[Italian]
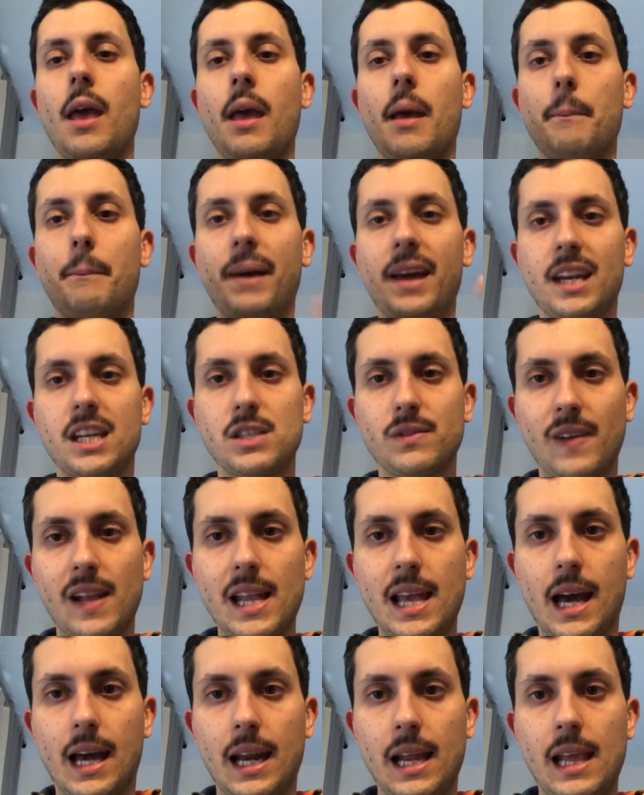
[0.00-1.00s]
per
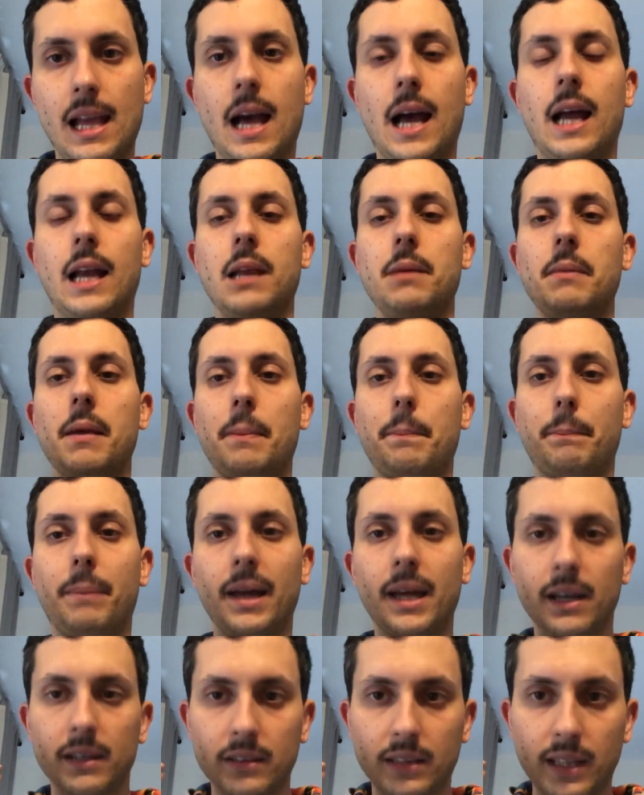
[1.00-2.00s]
risvegliare gli animi,
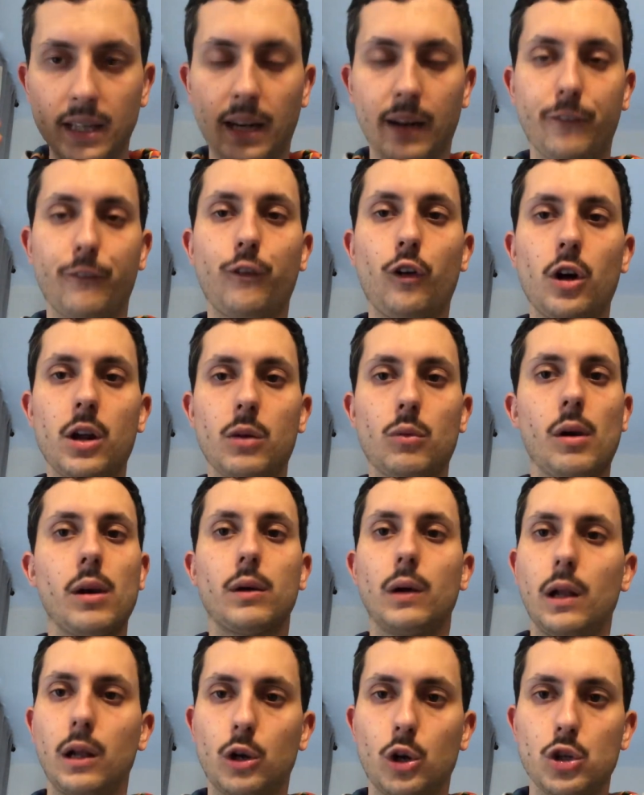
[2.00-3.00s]
per tirar fuori quel
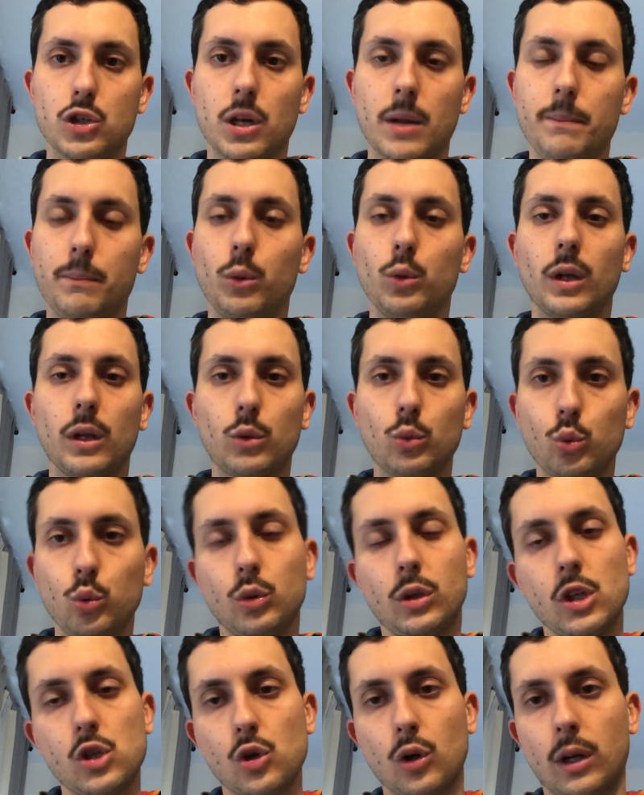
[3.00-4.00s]
qualcosa in più da
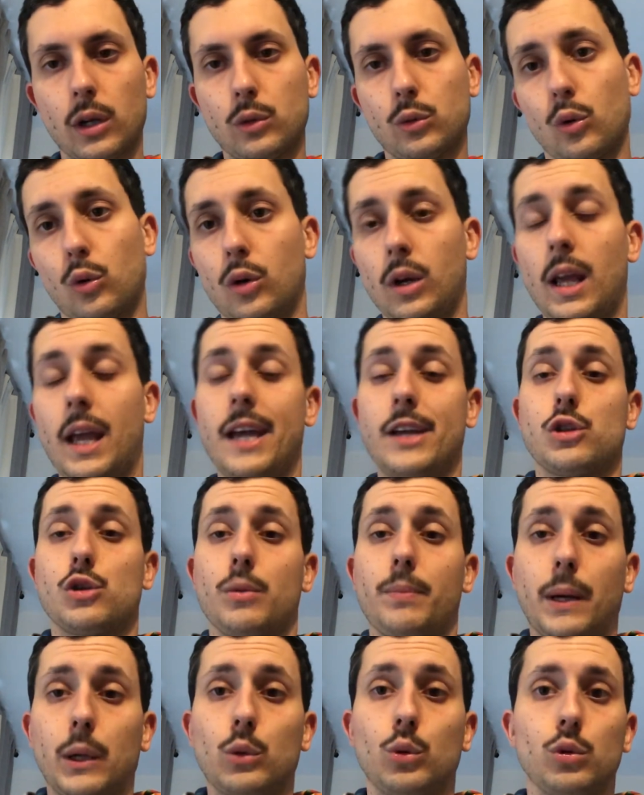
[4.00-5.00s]
tutti i giocatori e
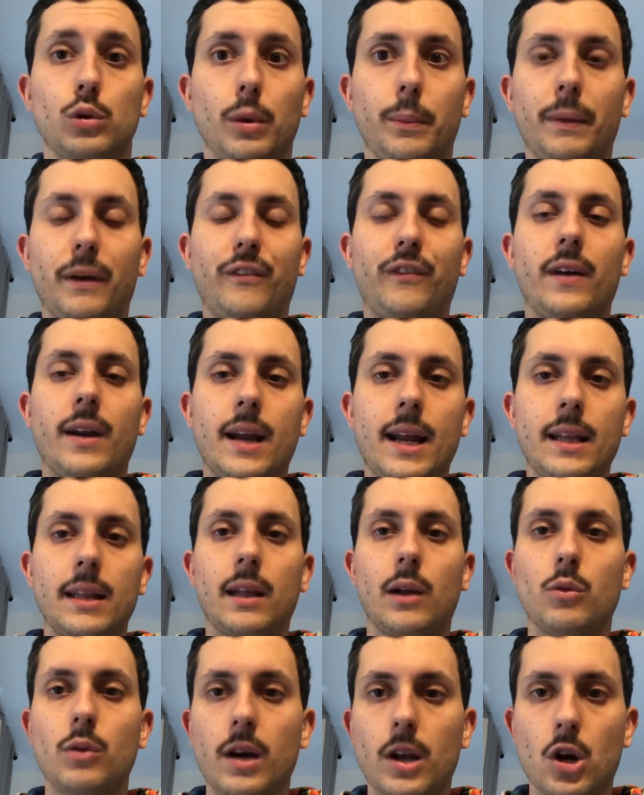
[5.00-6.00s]
soprattutto per far
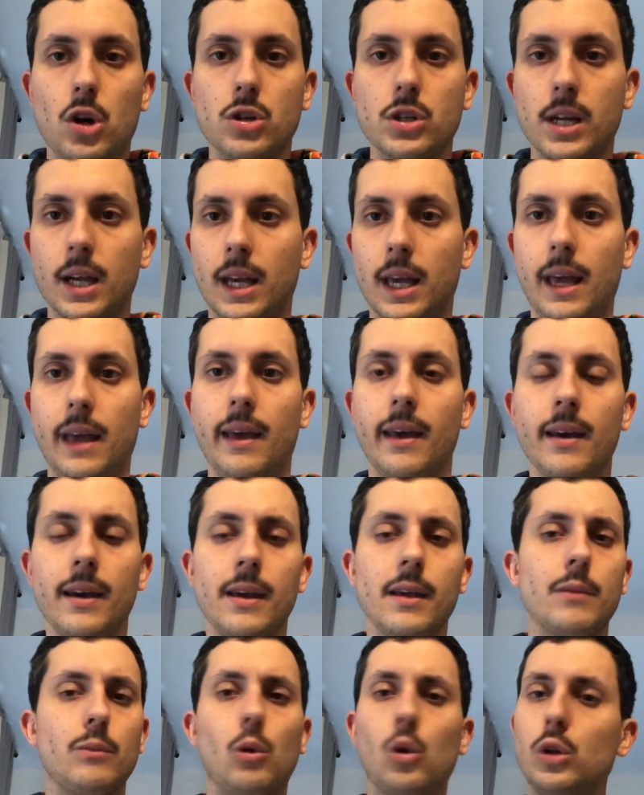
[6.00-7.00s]
rendere una rosa che
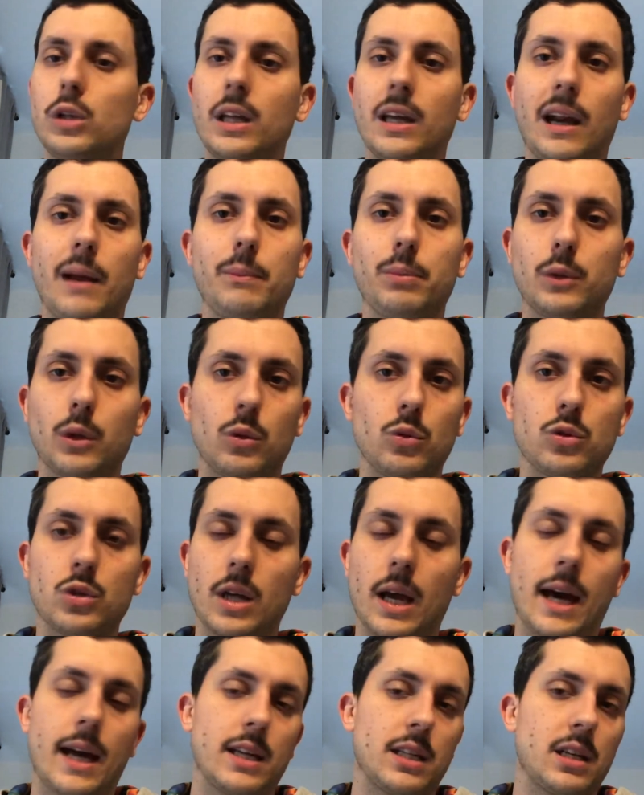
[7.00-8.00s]
molti reputano
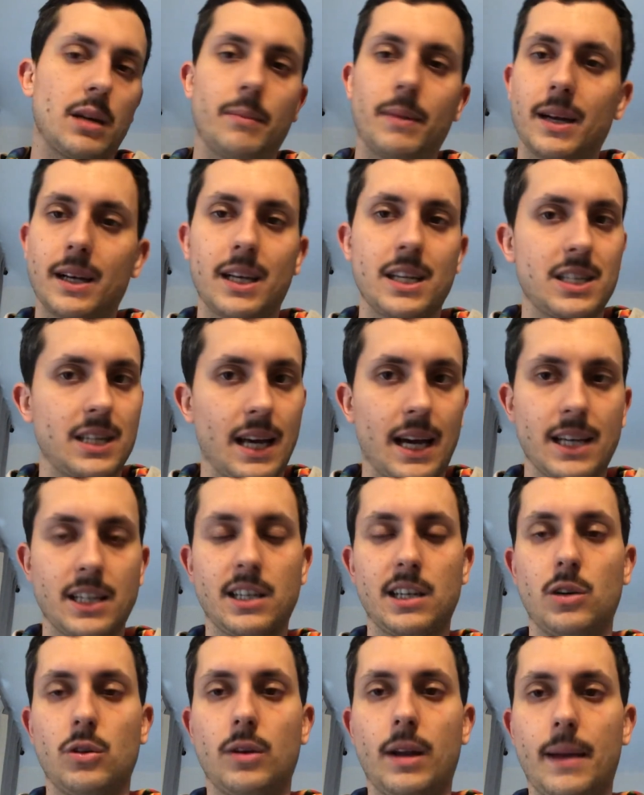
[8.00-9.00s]
scarsa, ma che
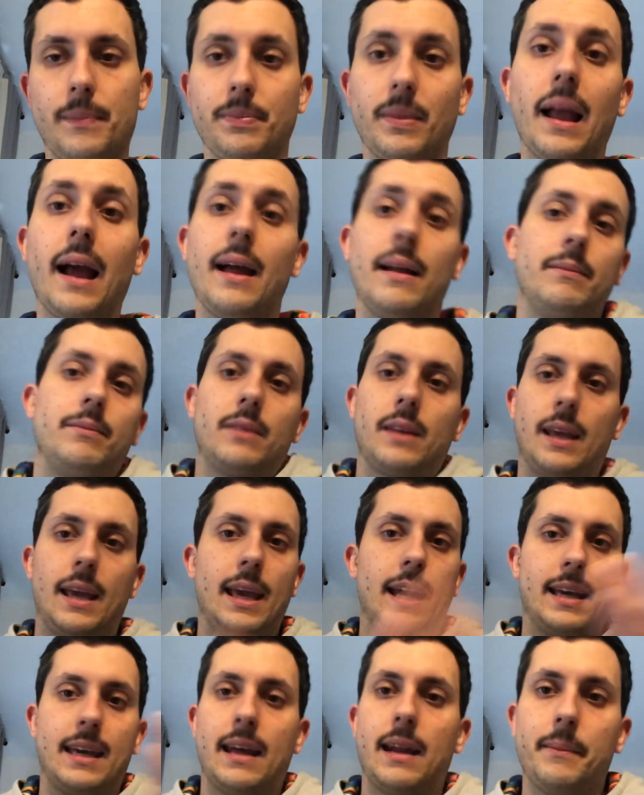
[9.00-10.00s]
scarsa non è.
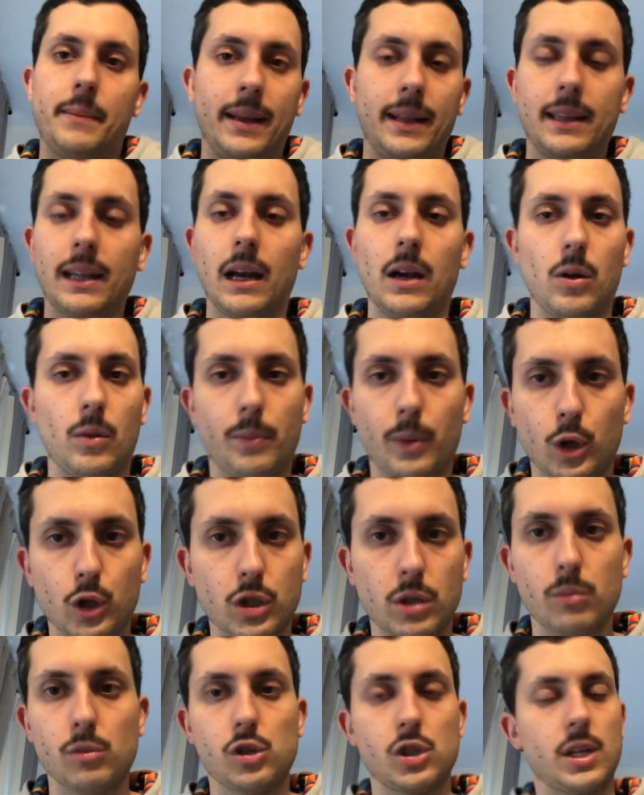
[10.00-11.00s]
E chiaramente l'anno
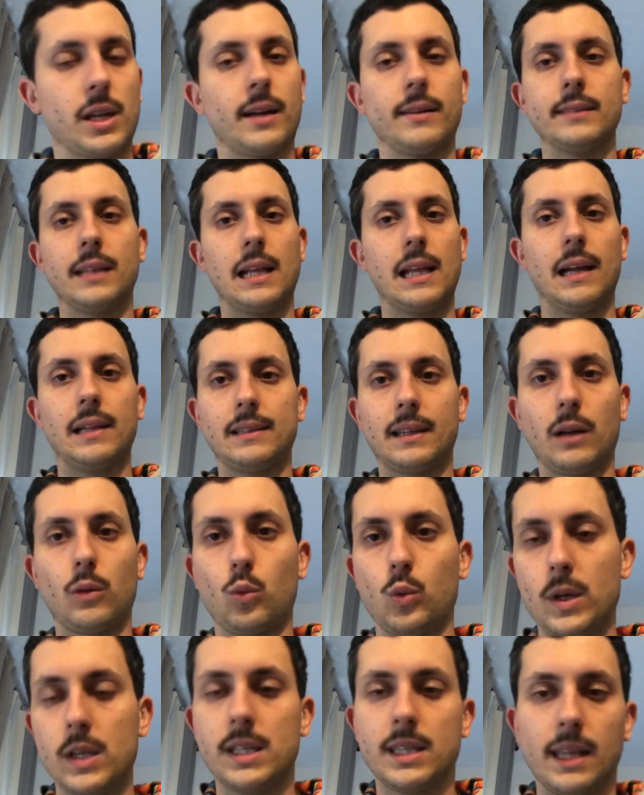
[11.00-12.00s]
prossimo ci saranno degli altri
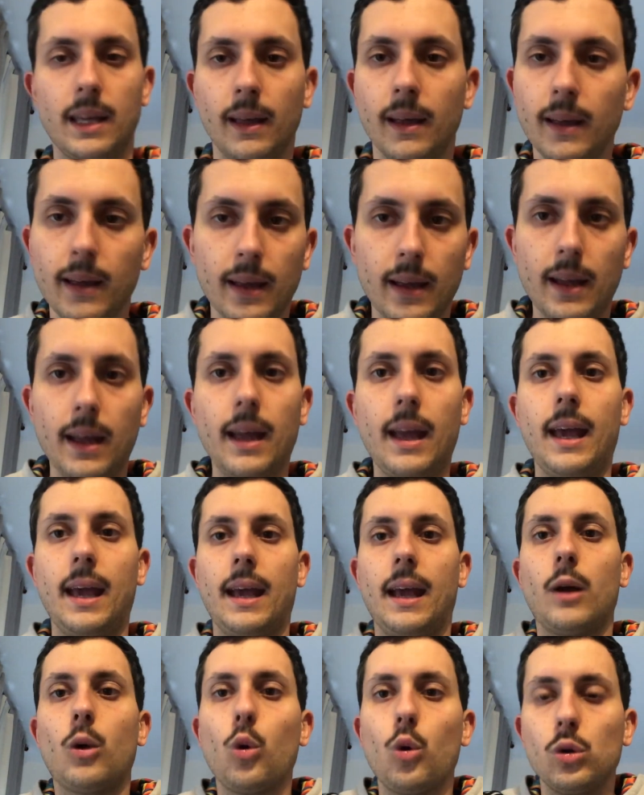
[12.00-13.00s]
acquisti
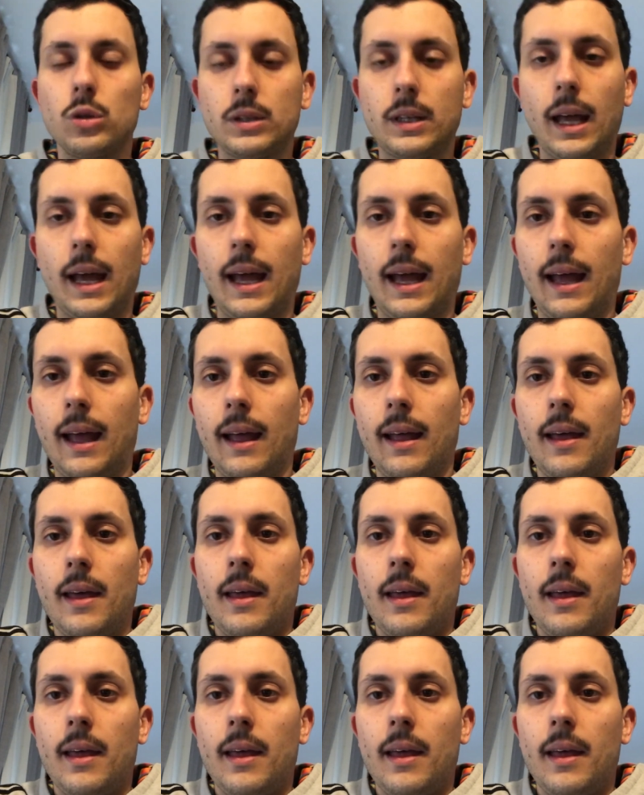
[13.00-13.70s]
e Conte